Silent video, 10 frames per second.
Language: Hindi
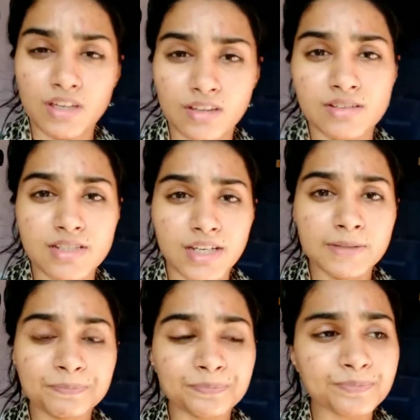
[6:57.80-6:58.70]
अंदर ठीक
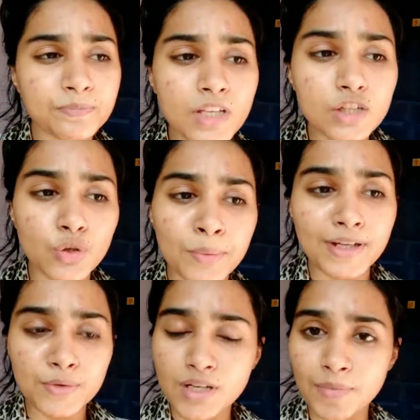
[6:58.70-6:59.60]
है तो
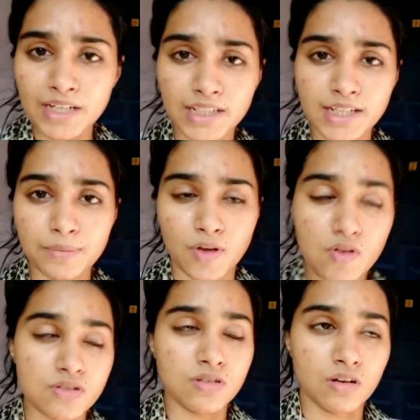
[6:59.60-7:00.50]
मैंने उसका पानी लिया
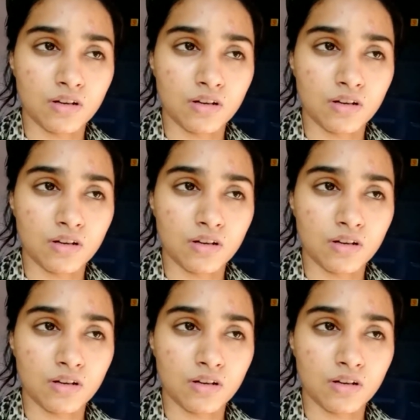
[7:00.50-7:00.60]
बिकॉज